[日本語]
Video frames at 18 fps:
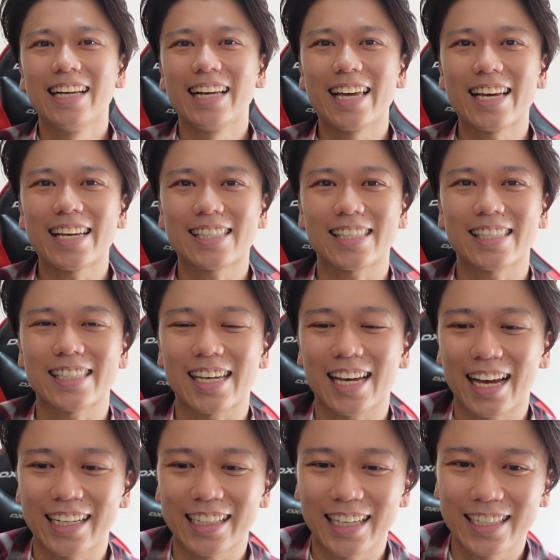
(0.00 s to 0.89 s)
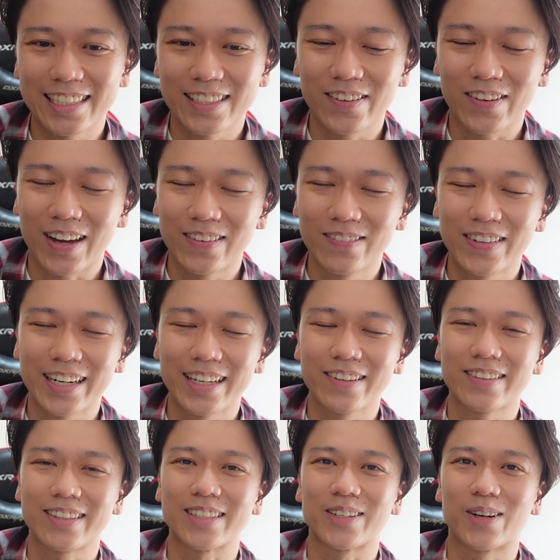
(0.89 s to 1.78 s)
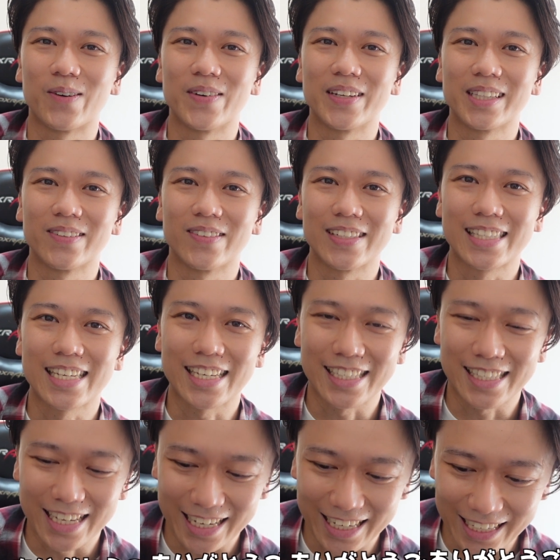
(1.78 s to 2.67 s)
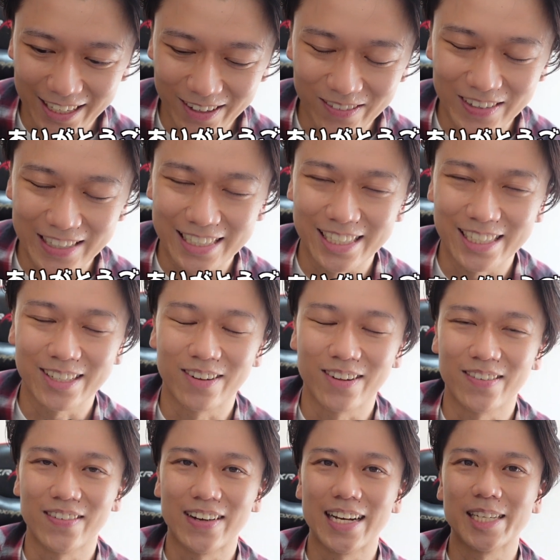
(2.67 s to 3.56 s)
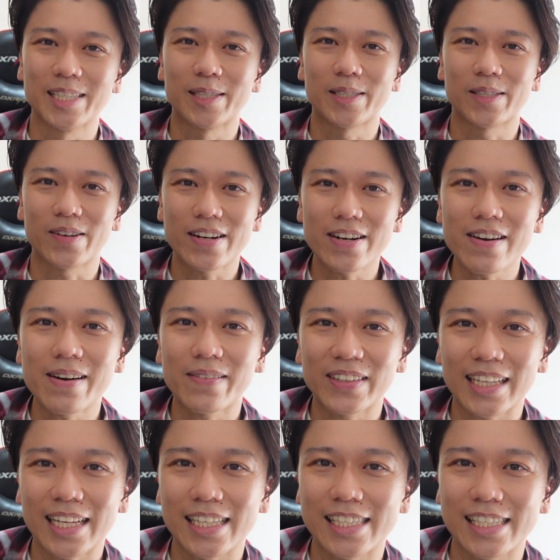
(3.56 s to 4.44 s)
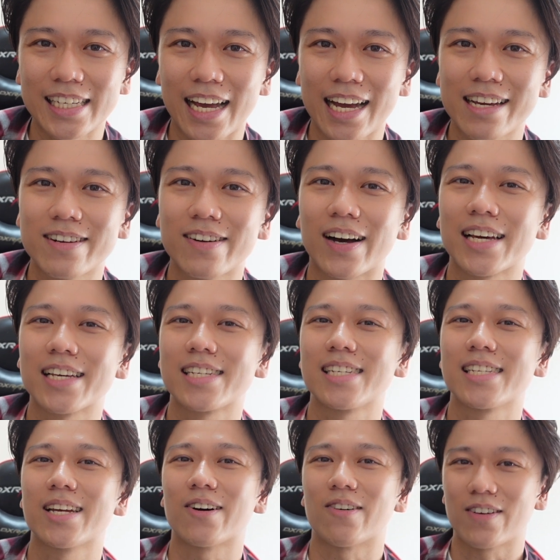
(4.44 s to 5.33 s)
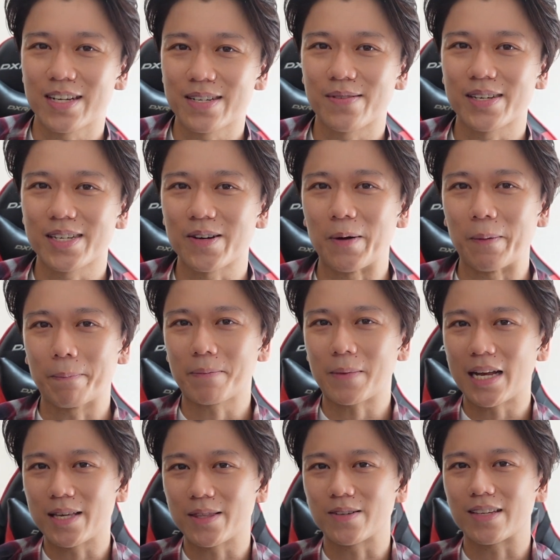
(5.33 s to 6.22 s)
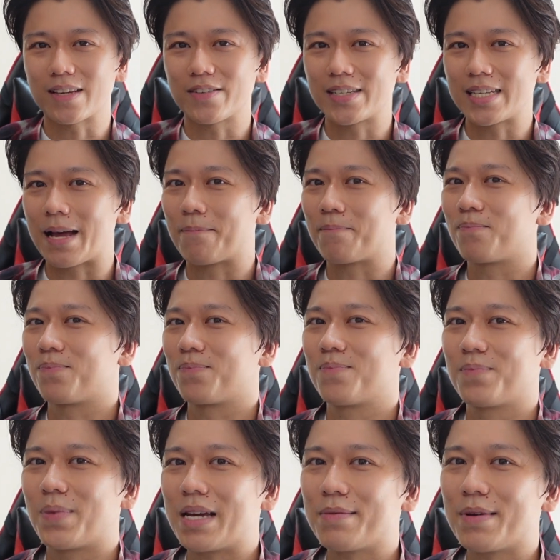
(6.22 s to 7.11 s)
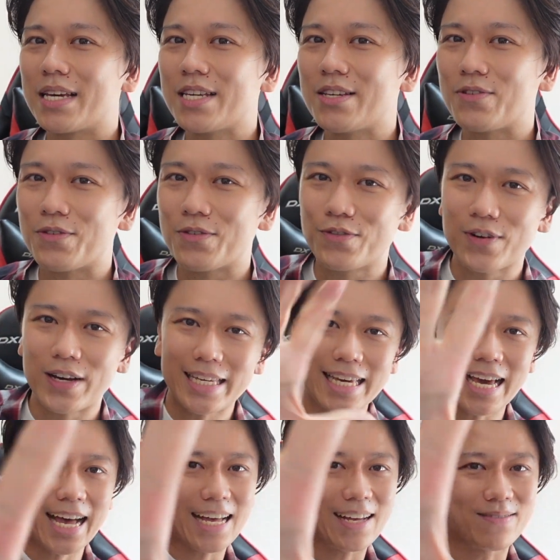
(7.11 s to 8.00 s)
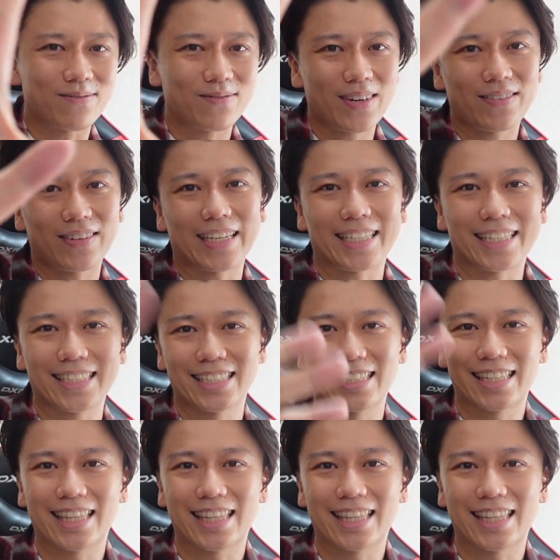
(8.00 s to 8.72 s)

エース当てると頑張れよっていうコメントもぜひぜひお待ちしております。それではまた次回の配信でお会いしましょう。ありがとうございました。バイバイ。ファイヤー。バイバイ。